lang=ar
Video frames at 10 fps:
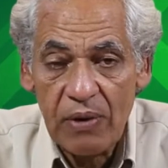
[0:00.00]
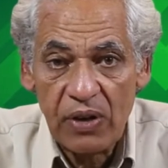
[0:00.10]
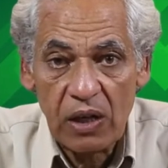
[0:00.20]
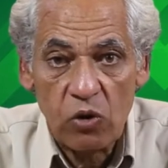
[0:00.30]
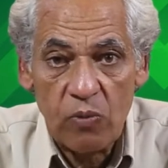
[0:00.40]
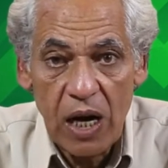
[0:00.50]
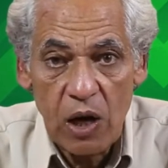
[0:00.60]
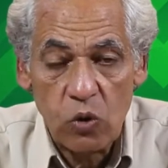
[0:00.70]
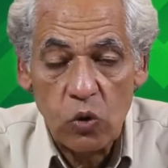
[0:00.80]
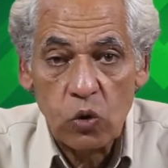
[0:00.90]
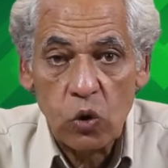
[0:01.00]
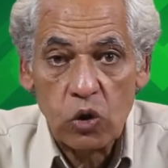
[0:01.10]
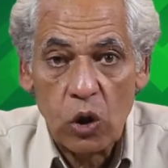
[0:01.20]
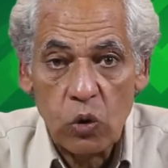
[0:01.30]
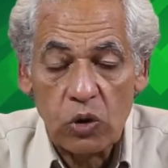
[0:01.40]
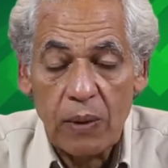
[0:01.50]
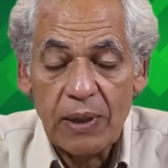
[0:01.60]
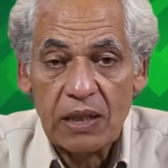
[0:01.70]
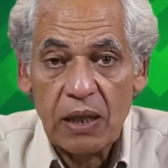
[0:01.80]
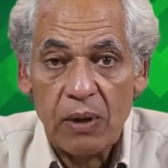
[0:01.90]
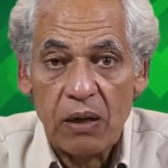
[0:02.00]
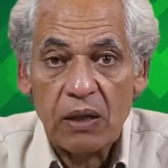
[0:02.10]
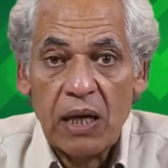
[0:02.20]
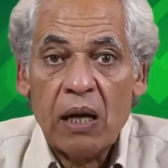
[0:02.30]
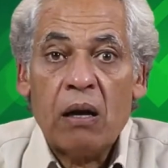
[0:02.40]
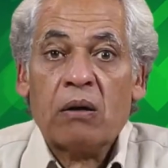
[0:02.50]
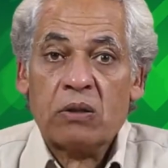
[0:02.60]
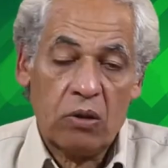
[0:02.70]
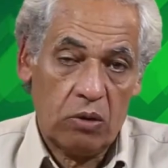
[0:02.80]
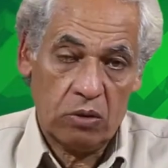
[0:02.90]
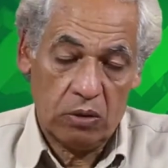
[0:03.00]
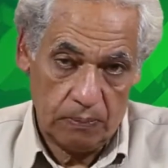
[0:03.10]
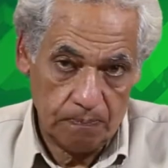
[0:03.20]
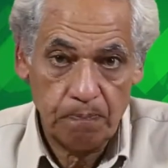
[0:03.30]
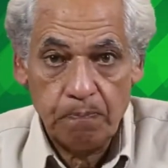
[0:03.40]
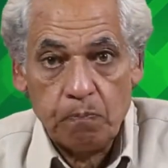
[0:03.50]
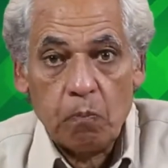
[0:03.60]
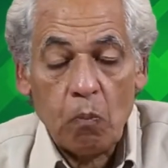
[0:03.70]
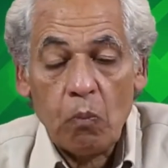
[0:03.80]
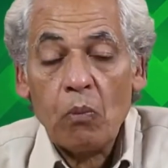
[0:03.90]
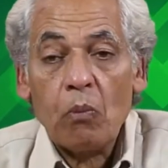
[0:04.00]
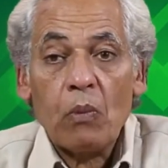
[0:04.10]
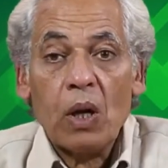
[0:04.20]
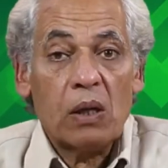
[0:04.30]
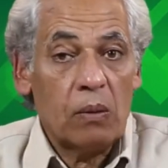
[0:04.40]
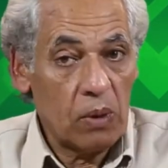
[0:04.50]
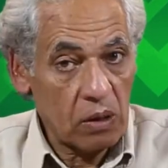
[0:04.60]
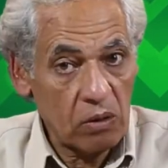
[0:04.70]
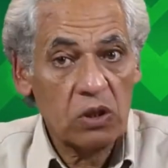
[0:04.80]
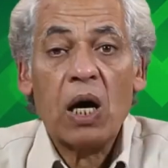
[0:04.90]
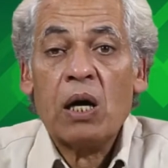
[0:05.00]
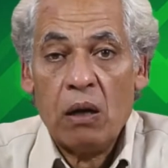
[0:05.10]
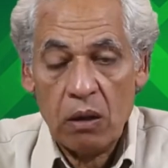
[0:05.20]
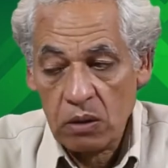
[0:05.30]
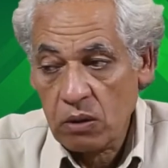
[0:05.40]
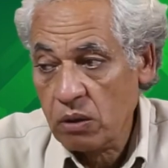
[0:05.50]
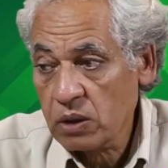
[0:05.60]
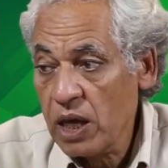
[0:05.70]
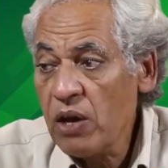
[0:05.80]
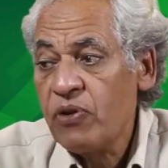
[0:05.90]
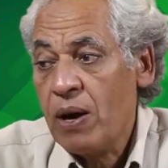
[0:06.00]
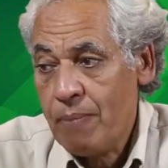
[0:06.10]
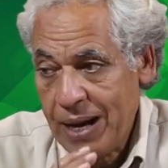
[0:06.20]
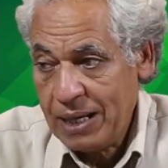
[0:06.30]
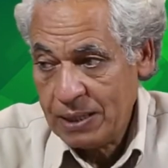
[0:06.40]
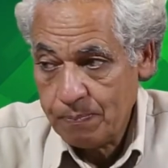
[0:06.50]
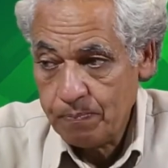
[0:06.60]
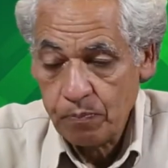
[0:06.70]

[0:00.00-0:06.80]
بفككوا معاكم نقطه نقطه بس المره دي على اقساط المره دي على اقساط افهم معايا